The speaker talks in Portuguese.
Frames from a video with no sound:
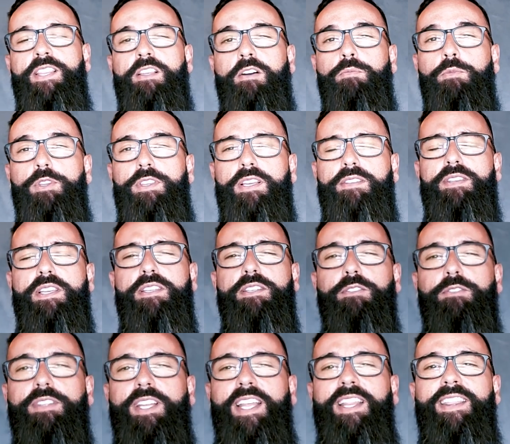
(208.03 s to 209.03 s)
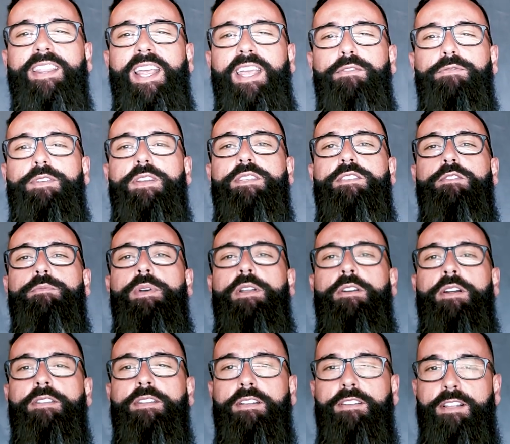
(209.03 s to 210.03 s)
Então muitas vezes eu tentei fazer o
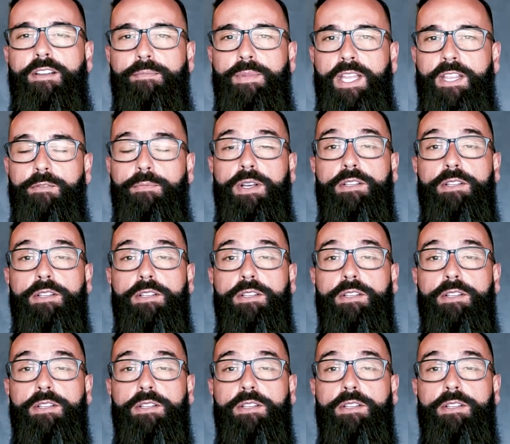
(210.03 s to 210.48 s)
melhor tratamento,